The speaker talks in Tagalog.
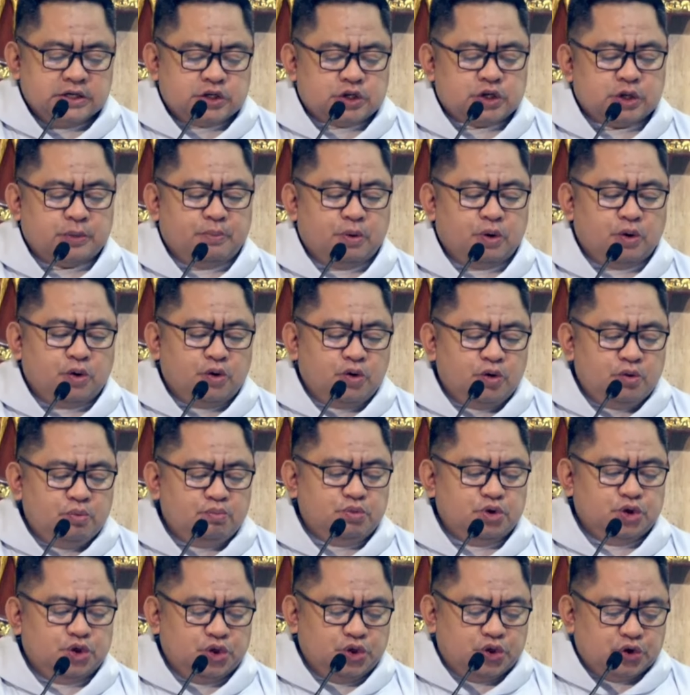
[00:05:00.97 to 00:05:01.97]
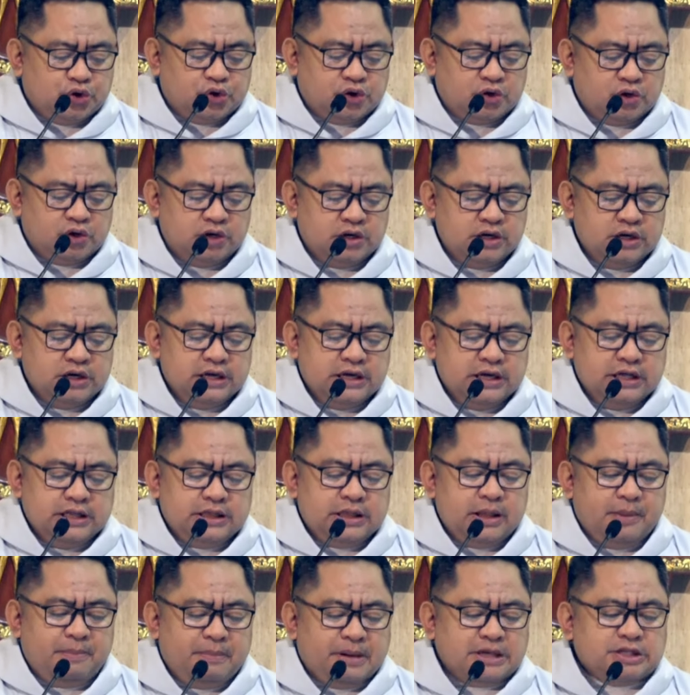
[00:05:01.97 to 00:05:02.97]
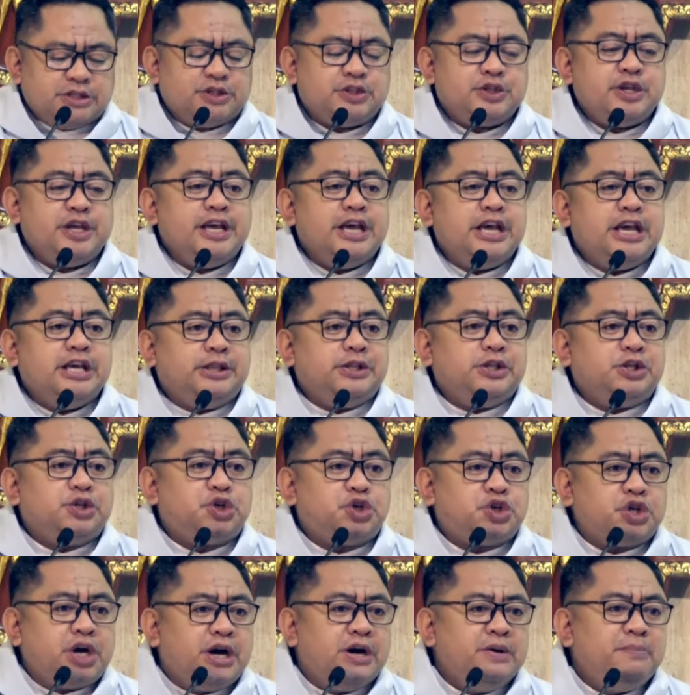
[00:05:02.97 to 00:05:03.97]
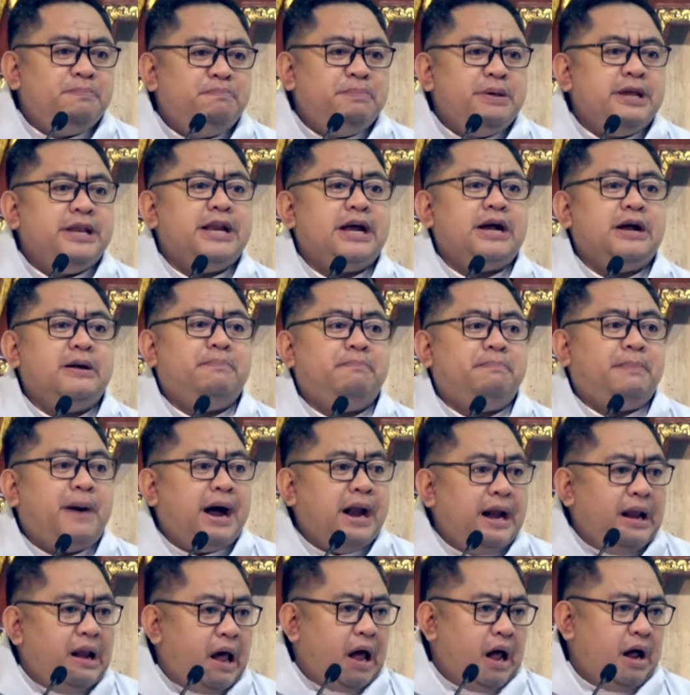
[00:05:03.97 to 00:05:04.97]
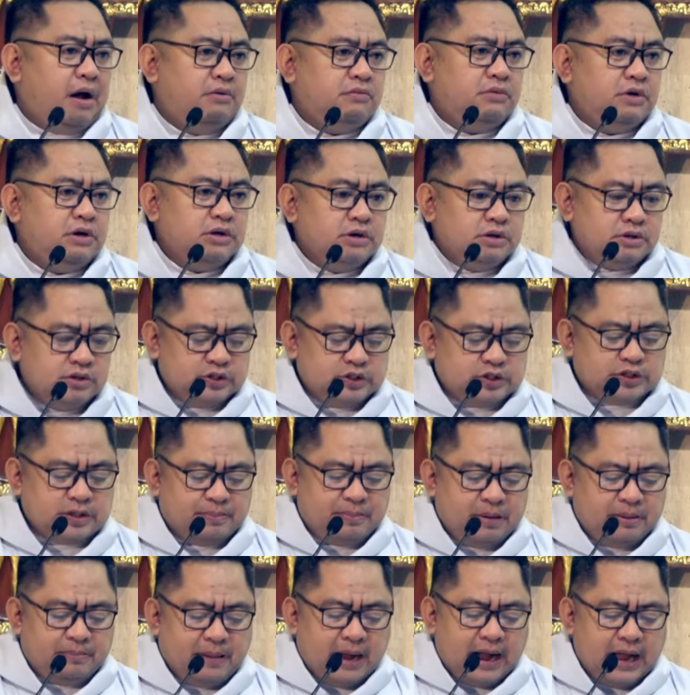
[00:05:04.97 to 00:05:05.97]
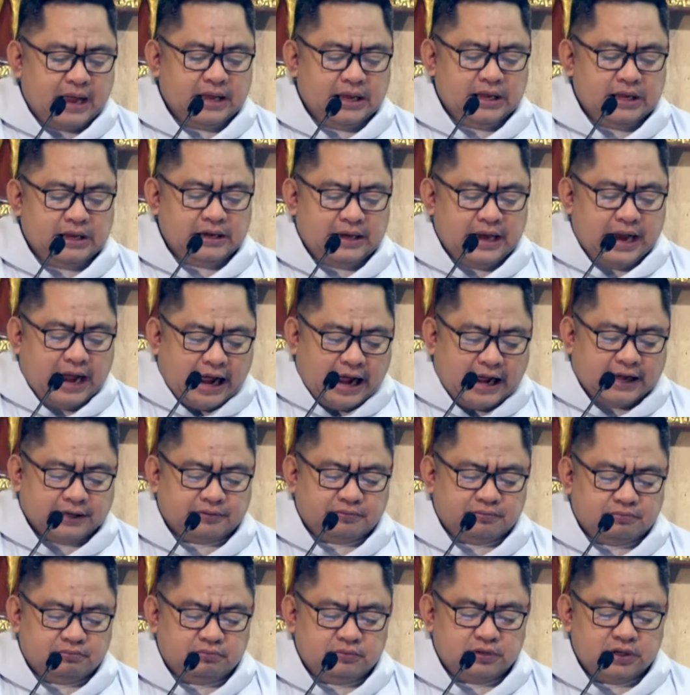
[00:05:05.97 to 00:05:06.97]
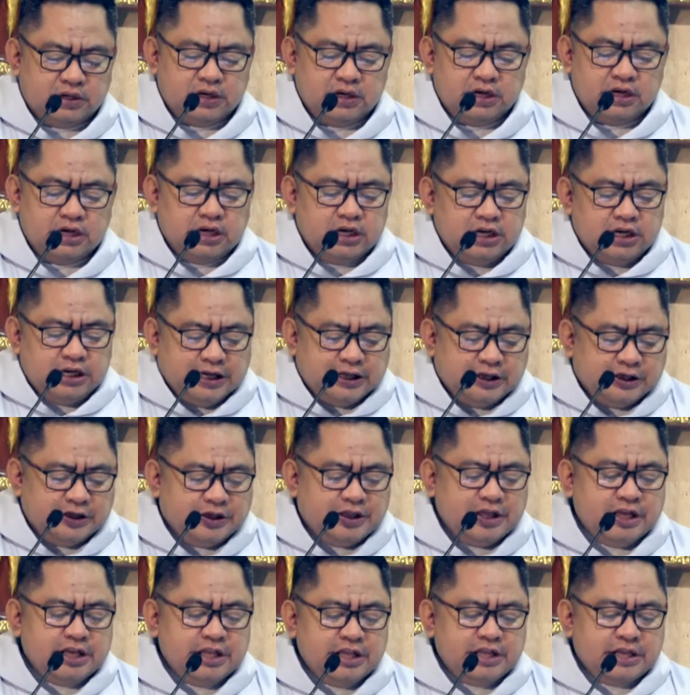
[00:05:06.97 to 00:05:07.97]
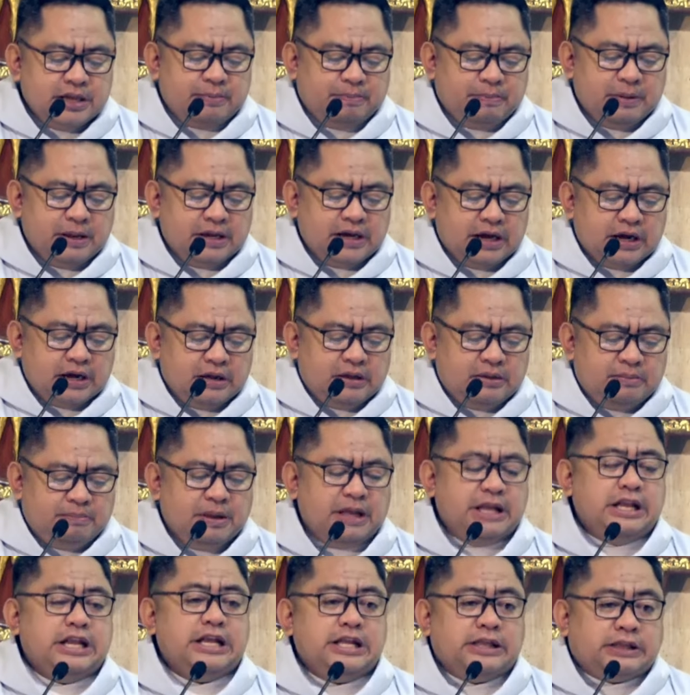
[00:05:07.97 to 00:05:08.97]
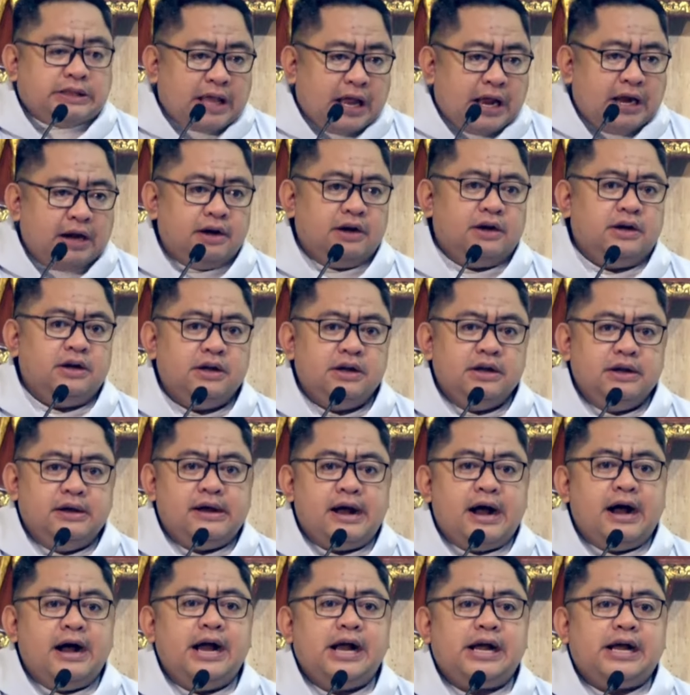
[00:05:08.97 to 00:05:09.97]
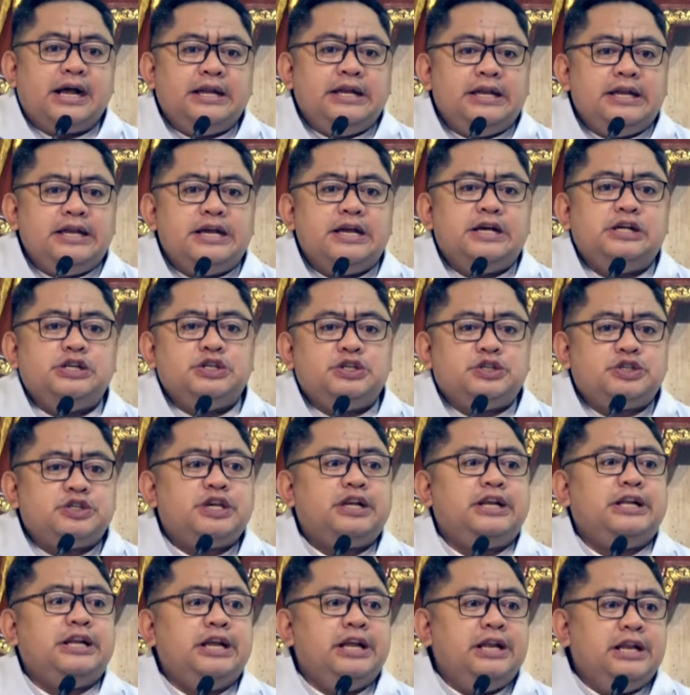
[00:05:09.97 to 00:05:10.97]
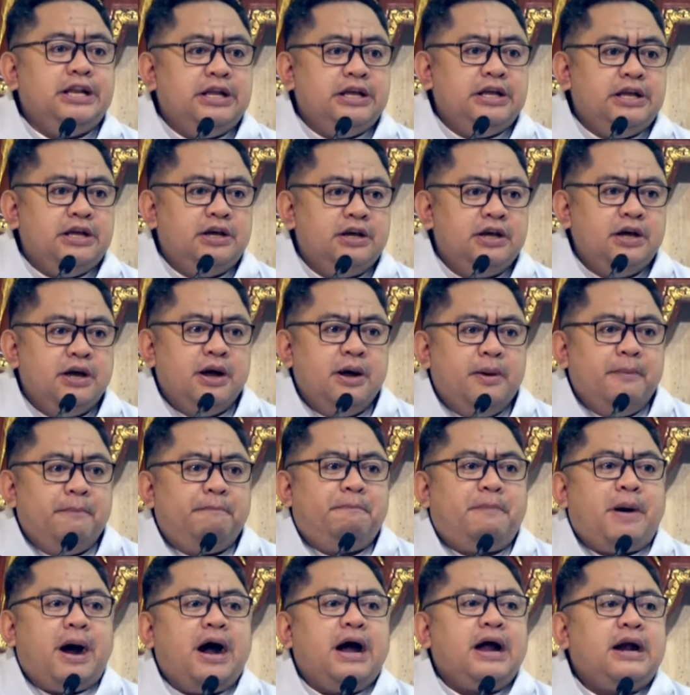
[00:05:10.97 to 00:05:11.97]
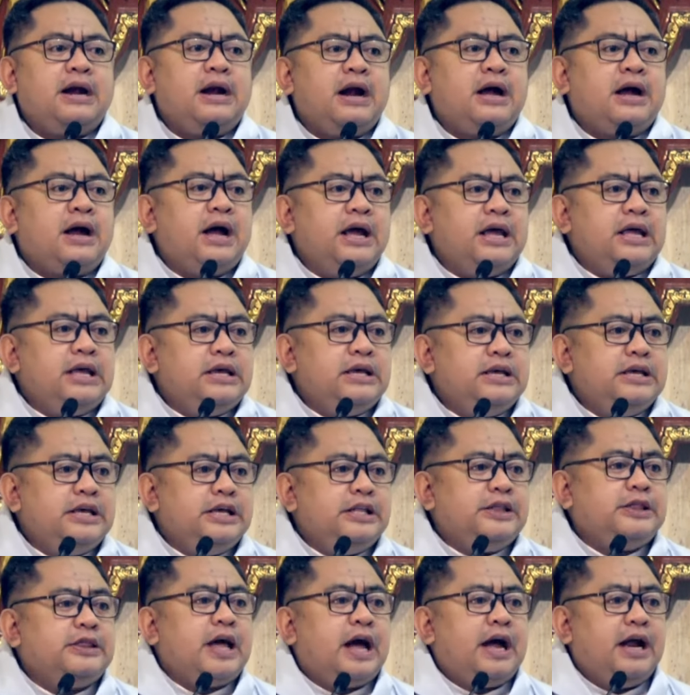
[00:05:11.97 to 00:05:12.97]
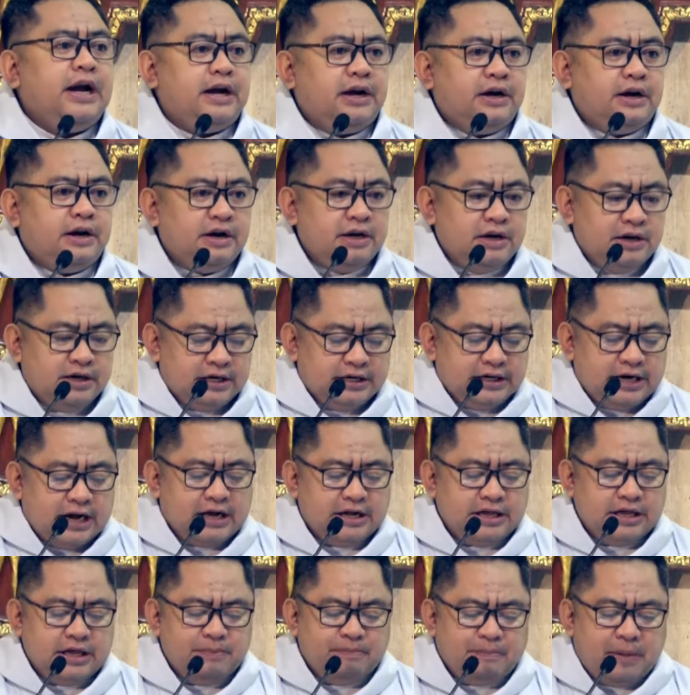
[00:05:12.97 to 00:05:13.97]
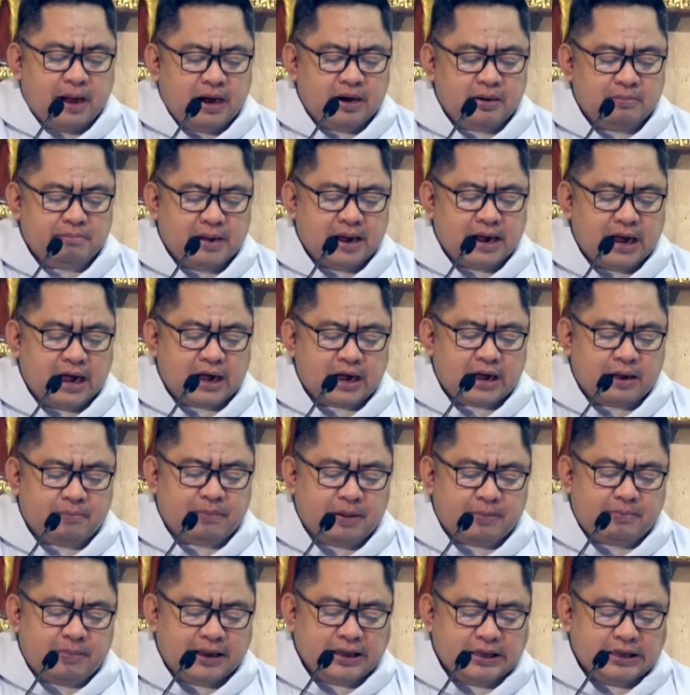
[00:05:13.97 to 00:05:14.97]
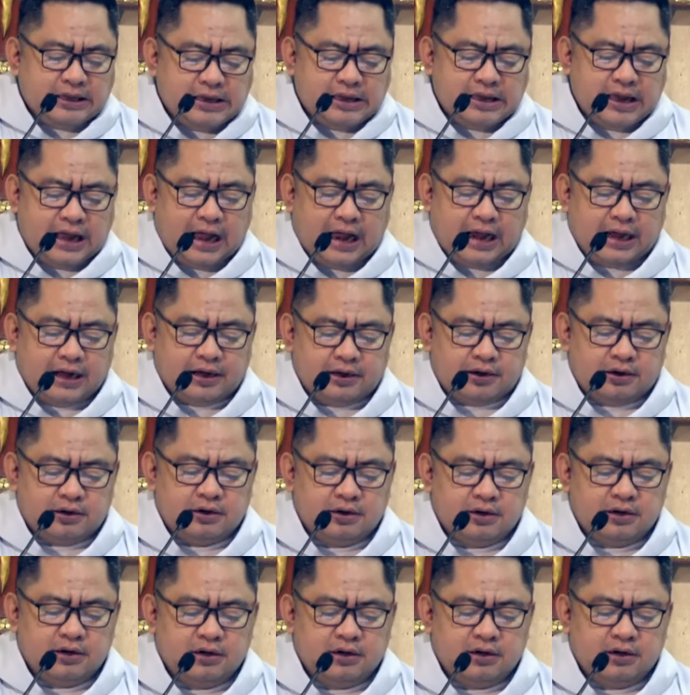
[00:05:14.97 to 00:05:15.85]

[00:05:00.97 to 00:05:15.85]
sa buong mundo na mas higit siyang pinagpala sa babaing lahat. Hindi niya pinagpilitan ang kaniyang sarili para kaingitan ng ibang mga kababaihan.